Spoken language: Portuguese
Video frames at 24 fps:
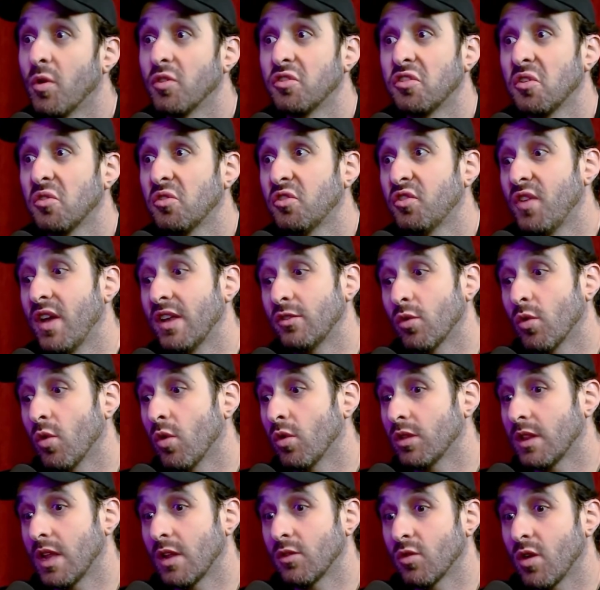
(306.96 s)
pô, se eu tivesse o
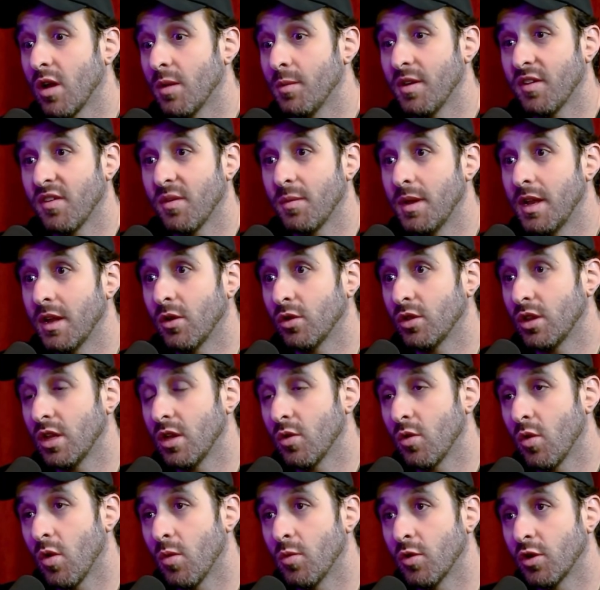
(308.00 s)
contato com a minha família que eu
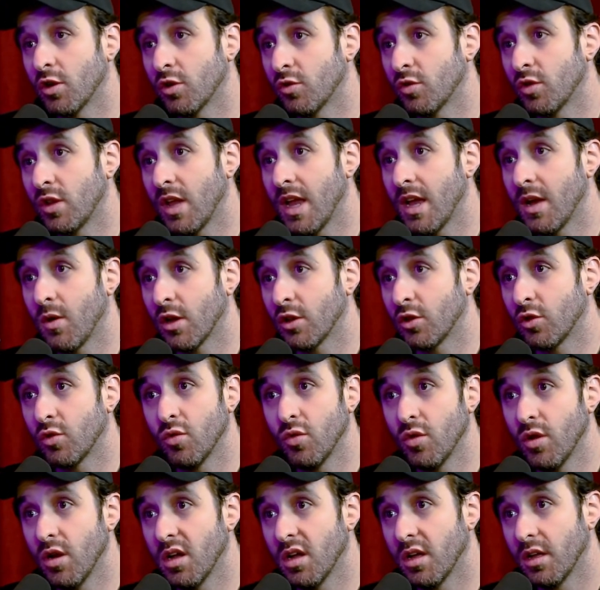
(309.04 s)
tenho, como que tu tem com a
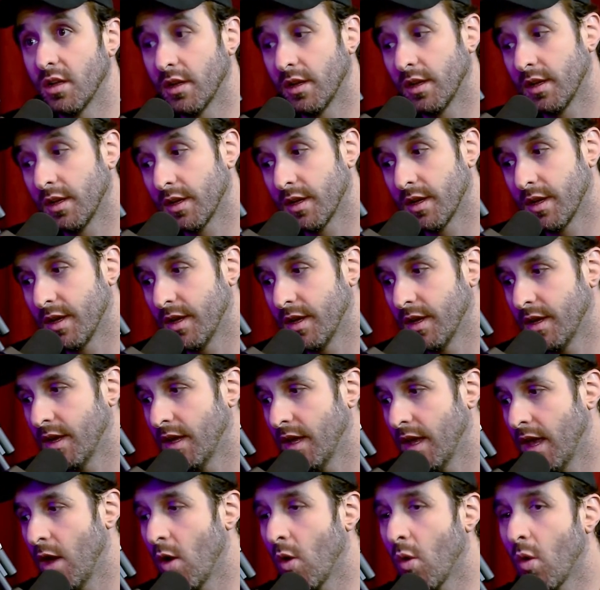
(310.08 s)
tua,
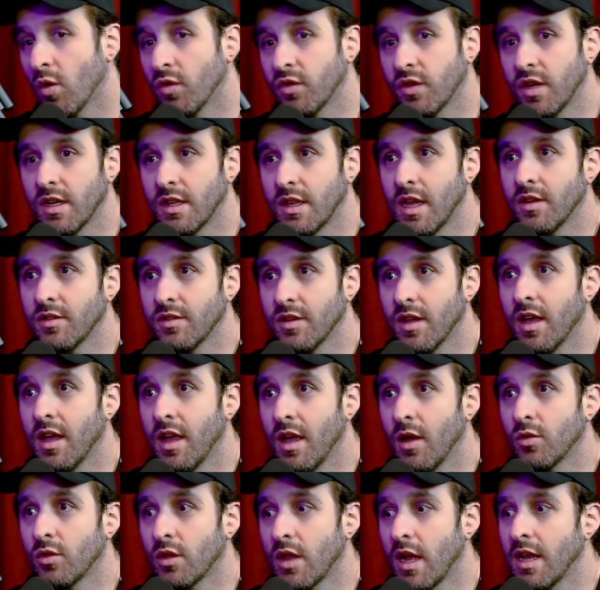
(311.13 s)
eu com certeza
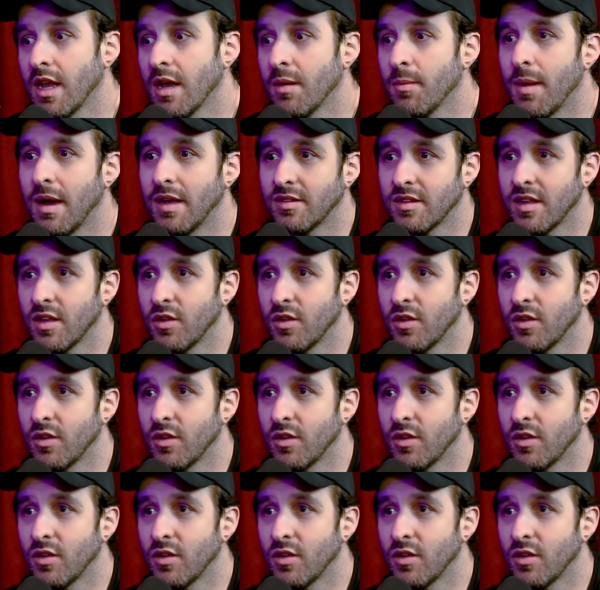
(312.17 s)
eu estaria mais